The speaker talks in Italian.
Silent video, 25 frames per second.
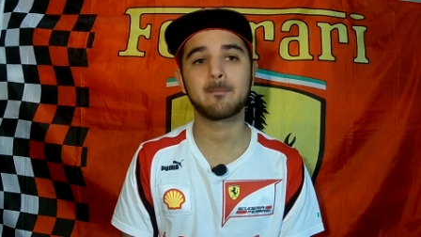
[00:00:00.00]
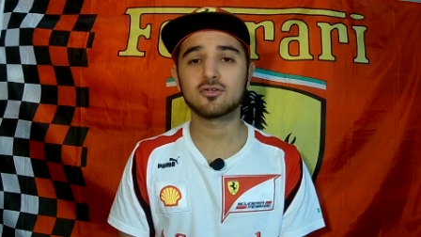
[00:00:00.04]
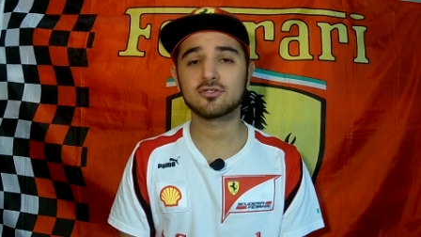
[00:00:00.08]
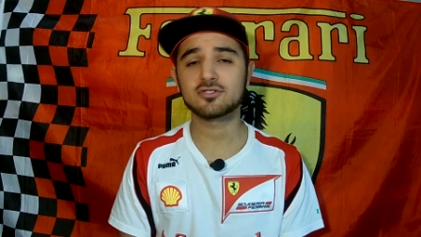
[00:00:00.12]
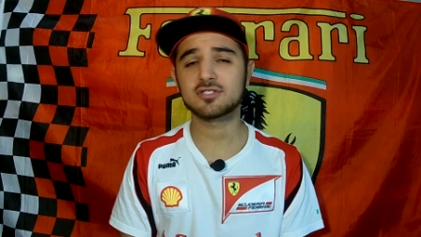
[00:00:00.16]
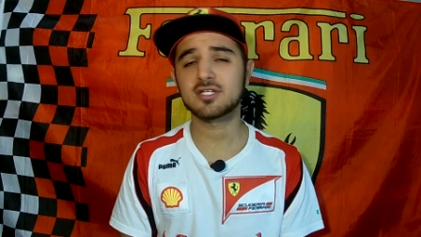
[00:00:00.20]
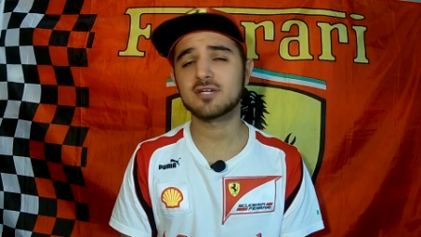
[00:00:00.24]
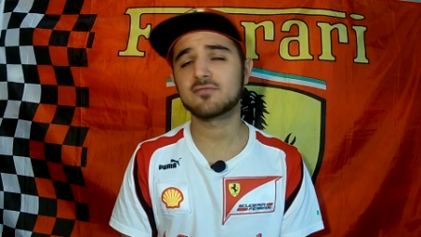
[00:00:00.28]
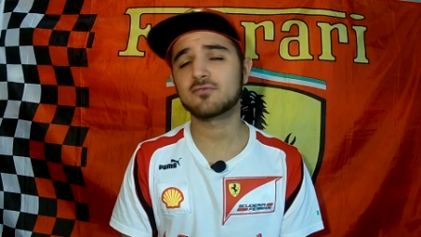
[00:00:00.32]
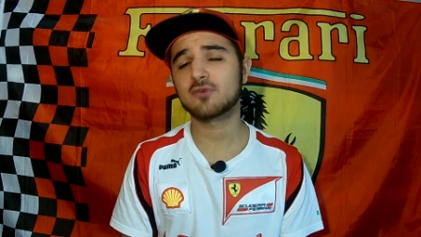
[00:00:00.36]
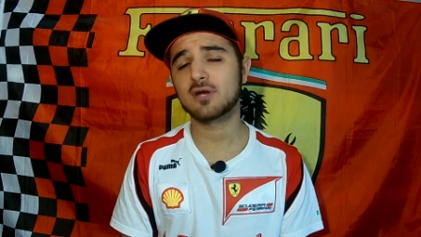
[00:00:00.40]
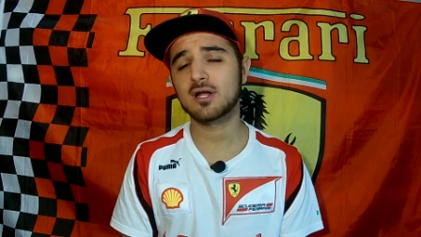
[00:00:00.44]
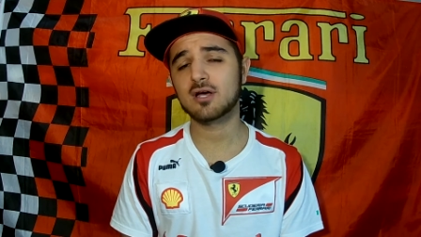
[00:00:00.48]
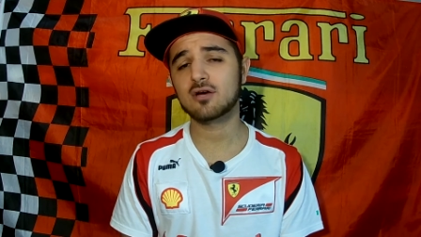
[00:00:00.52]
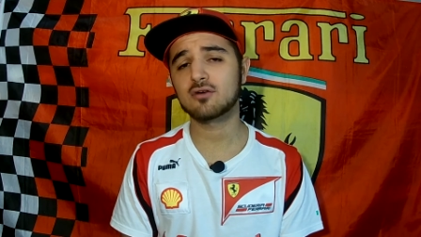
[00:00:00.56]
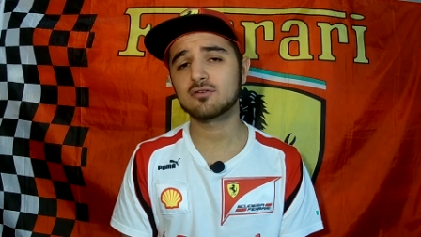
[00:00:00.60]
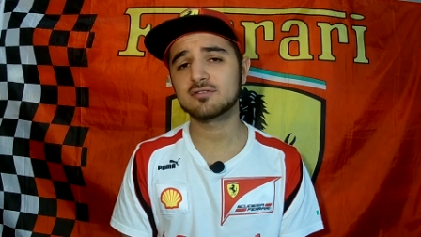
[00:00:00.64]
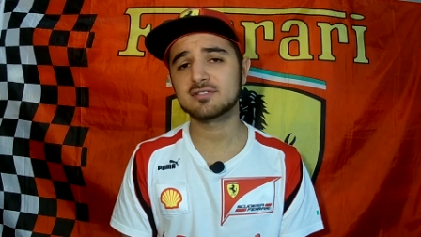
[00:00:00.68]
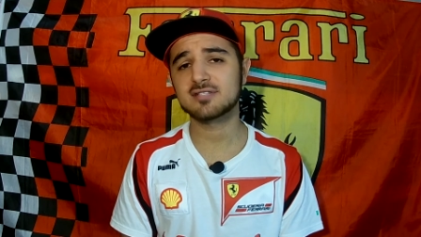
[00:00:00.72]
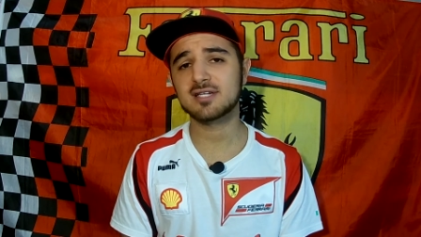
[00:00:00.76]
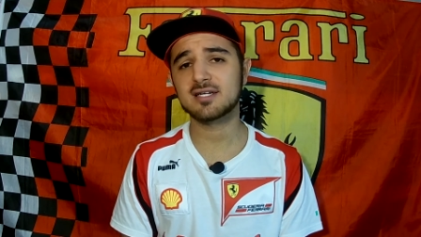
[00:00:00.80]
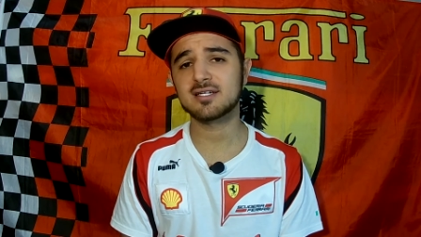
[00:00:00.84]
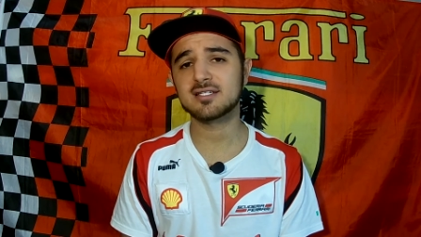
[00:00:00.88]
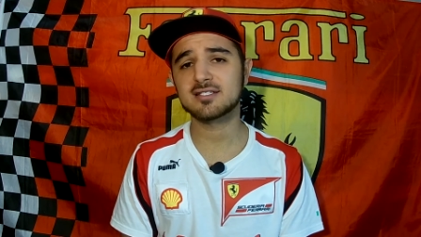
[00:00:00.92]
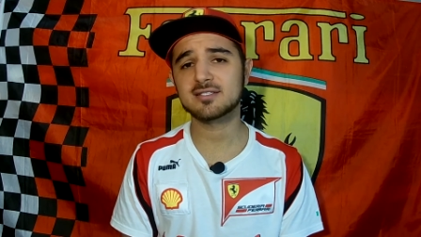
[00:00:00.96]
José Froilán
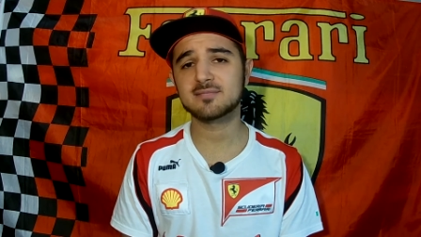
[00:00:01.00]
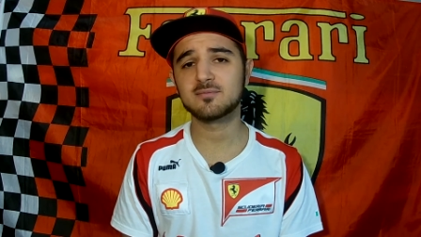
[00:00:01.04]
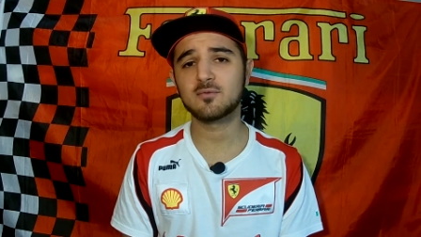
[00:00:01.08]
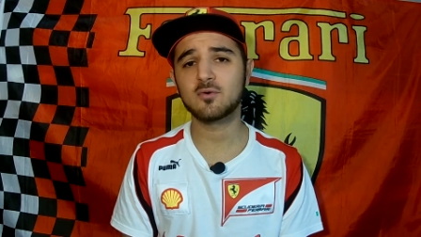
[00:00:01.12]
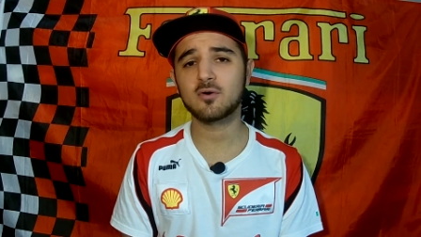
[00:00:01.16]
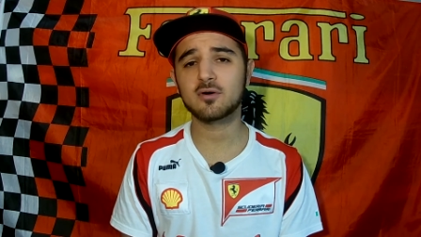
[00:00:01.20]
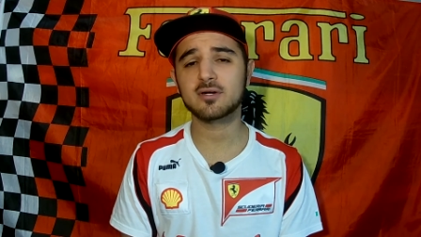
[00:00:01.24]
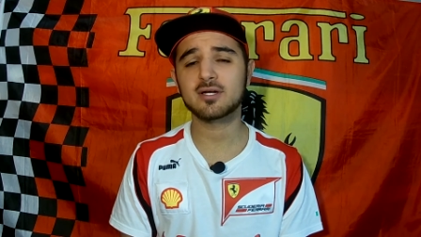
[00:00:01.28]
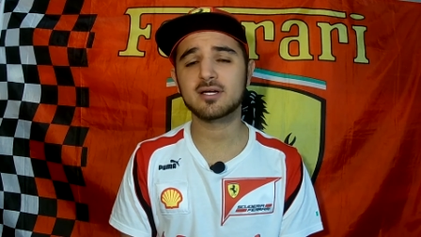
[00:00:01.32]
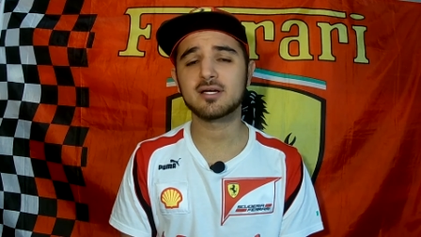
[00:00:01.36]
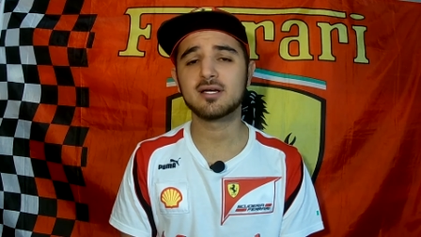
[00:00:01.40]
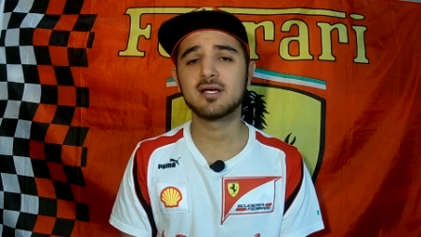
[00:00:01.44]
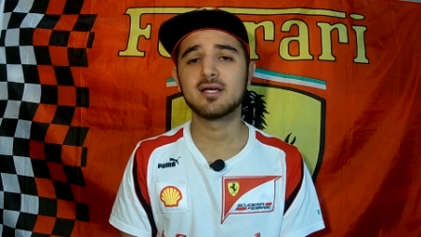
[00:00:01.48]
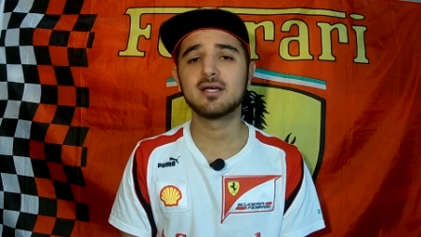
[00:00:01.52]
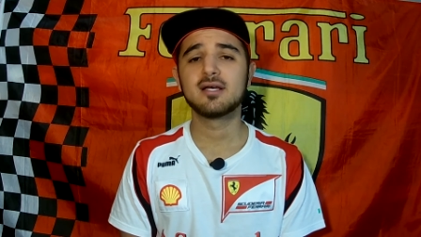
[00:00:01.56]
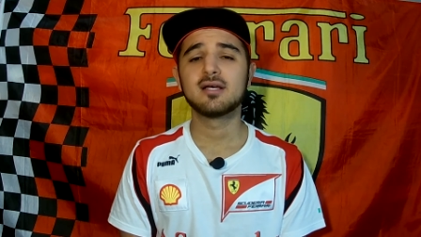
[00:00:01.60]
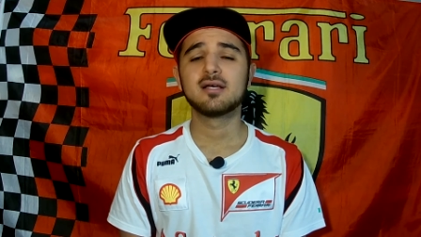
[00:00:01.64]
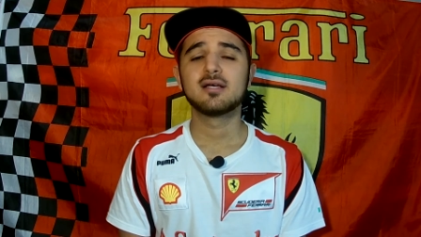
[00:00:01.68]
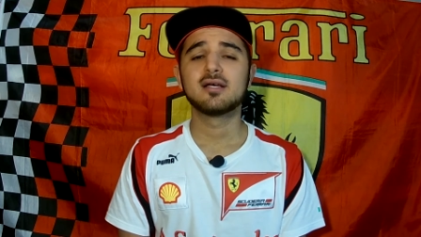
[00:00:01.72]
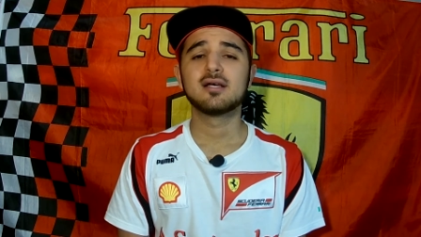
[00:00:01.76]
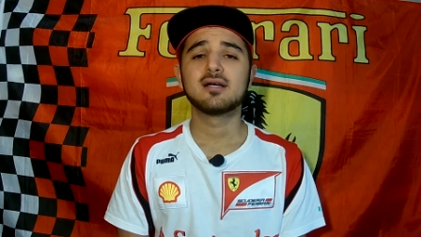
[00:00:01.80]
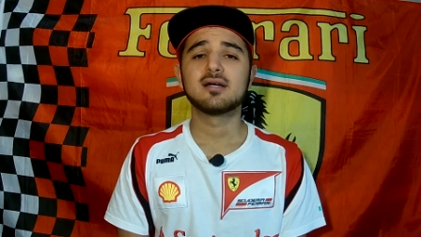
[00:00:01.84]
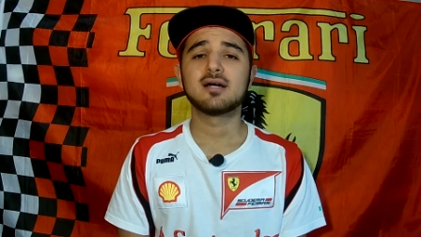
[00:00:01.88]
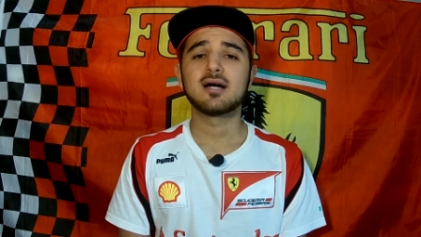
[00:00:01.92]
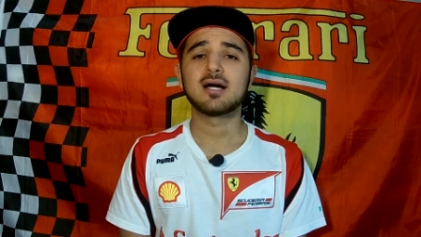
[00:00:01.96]
González muore
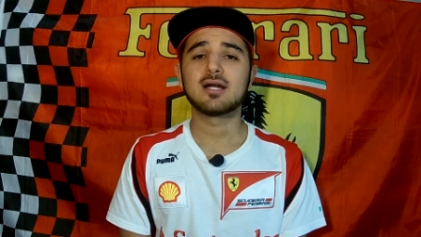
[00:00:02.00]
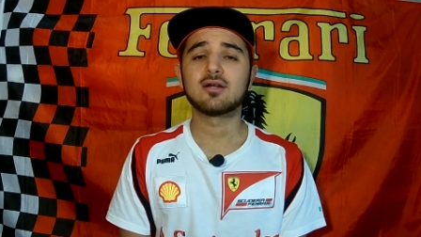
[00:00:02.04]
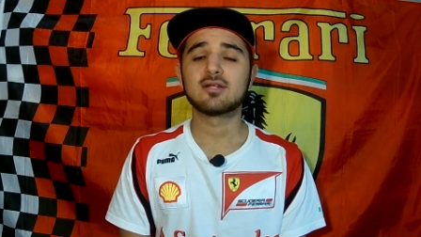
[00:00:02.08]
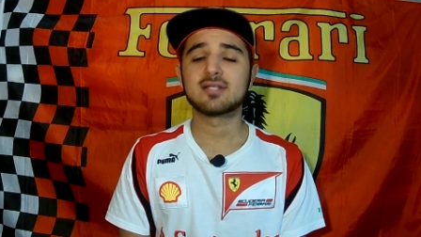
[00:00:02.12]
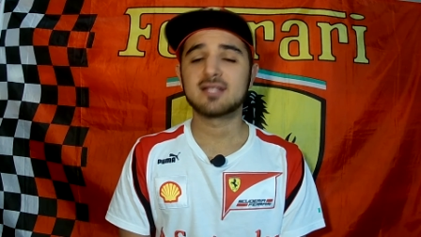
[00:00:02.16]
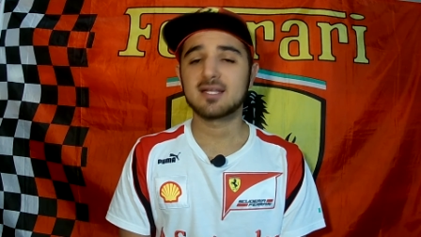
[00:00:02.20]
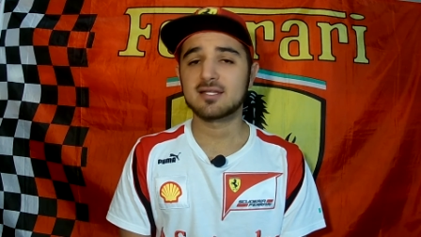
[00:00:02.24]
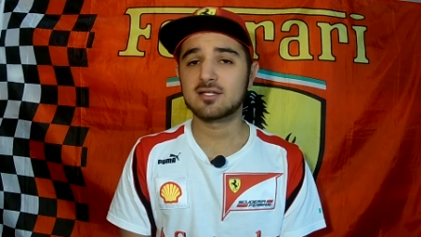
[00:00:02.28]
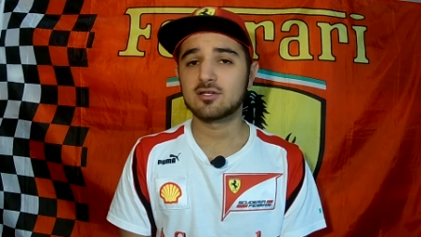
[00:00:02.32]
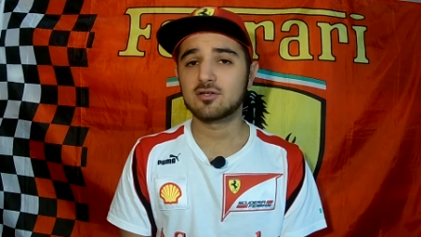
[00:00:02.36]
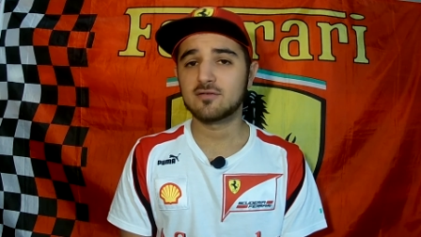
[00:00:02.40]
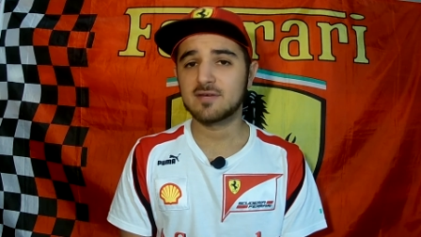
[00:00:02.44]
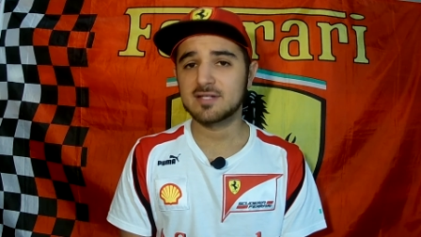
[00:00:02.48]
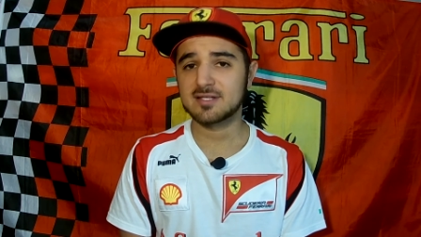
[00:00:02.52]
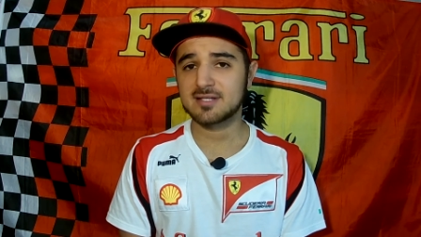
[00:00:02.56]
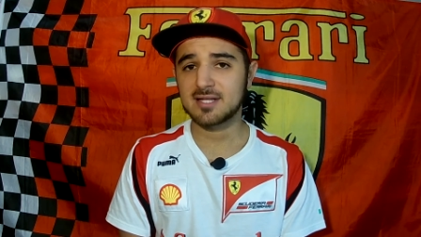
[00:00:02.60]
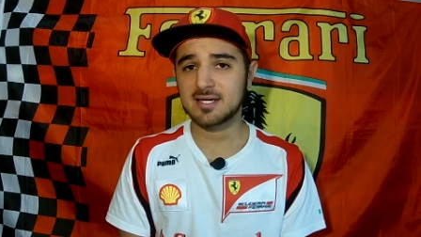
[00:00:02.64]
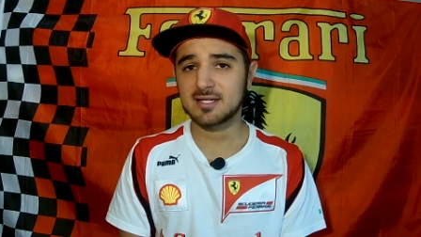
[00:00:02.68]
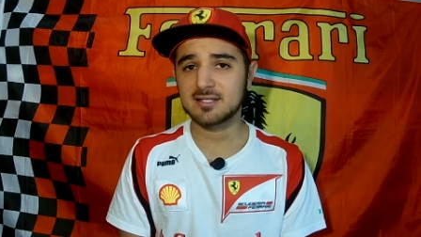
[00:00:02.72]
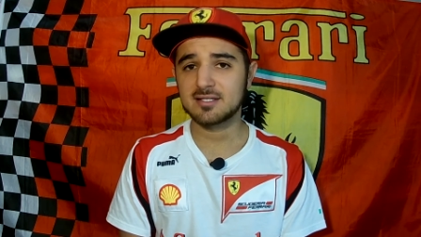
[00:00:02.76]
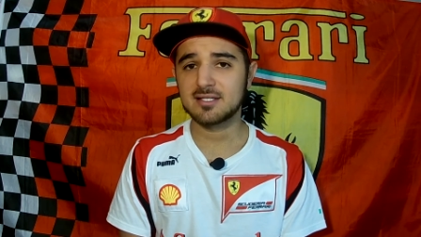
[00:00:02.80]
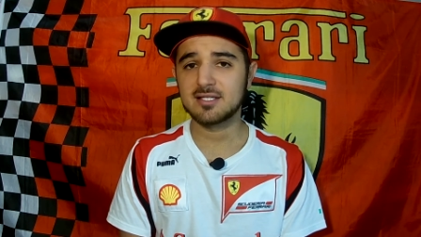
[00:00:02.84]
all'età di 90